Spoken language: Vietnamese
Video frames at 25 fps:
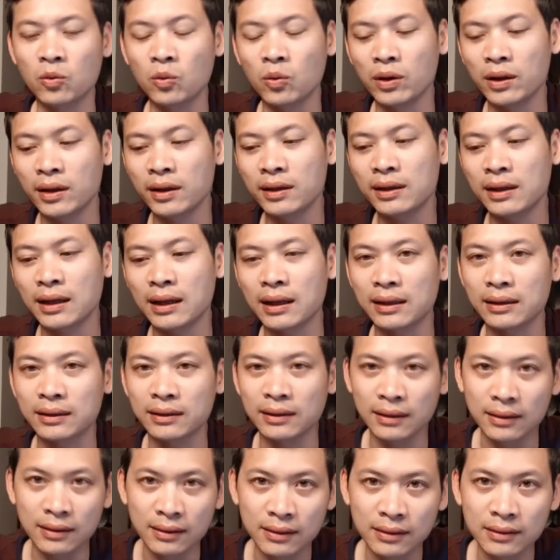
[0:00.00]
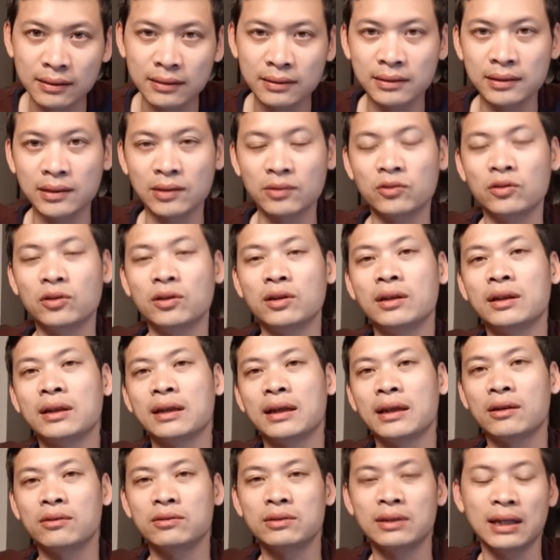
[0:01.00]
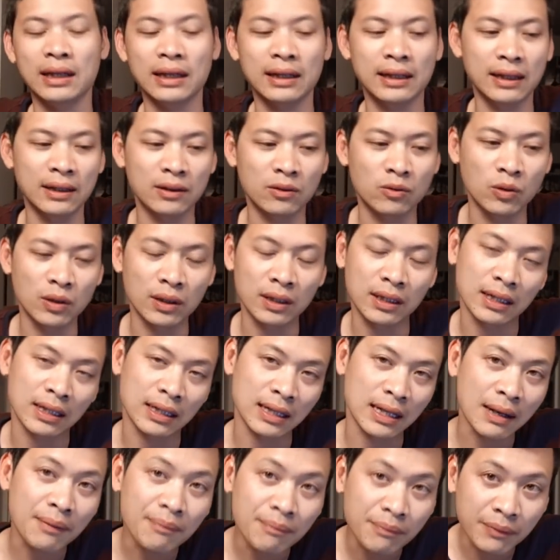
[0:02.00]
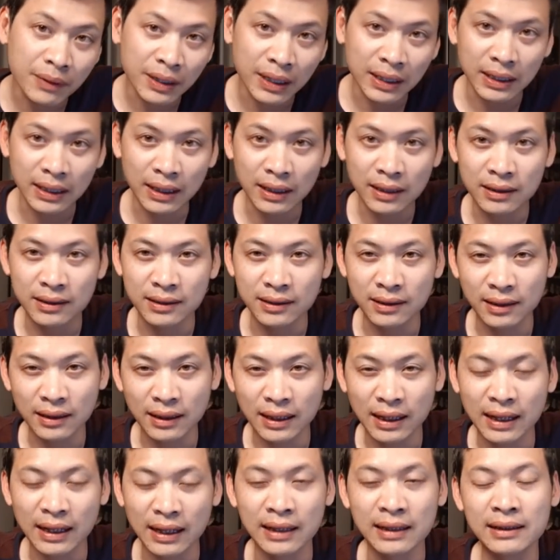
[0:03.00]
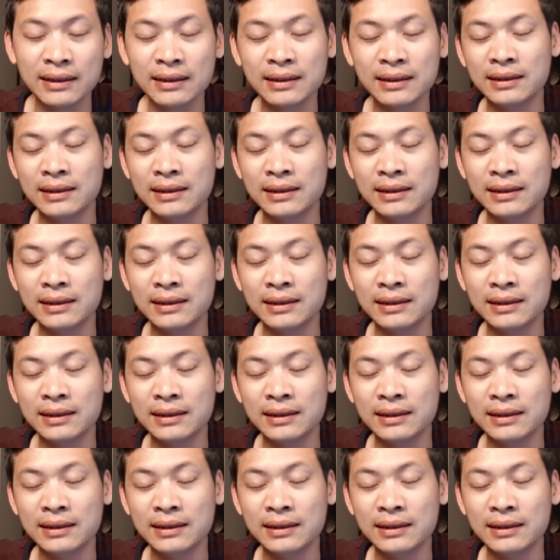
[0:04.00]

cuối tháng tư xong rồi kéo dài đến cuối tháng 5 người ta hứa rằng